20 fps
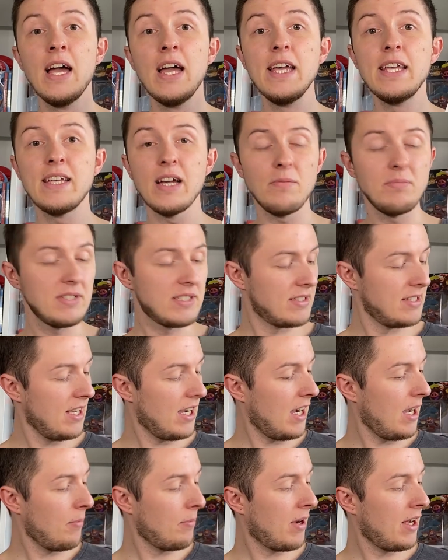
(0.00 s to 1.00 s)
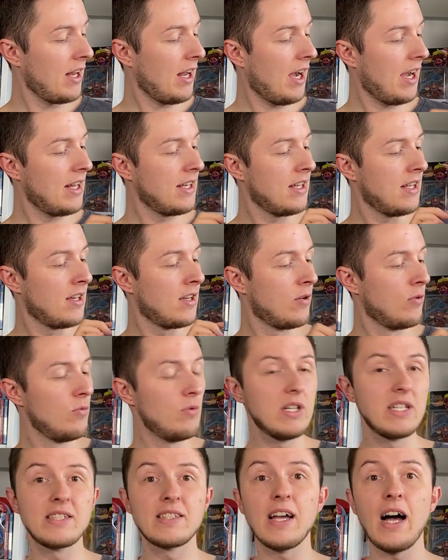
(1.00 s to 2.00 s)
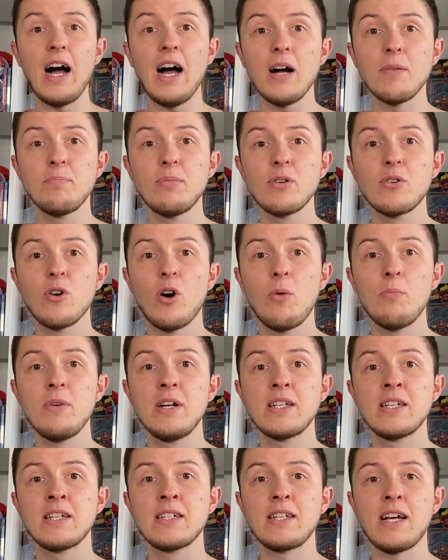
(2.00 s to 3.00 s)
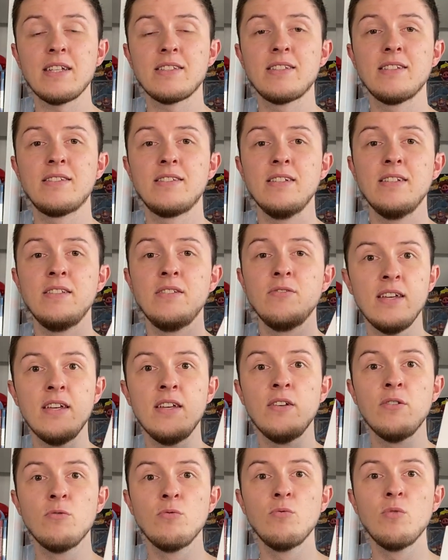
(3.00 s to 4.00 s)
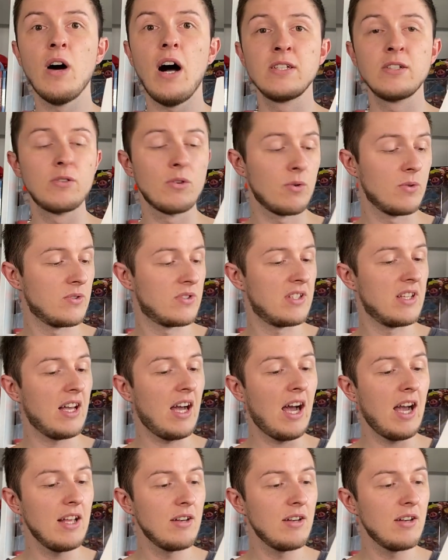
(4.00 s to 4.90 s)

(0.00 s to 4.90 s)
Ich habe jetzt hier einmal eine US8 bekommen. Das ist in EU die Größe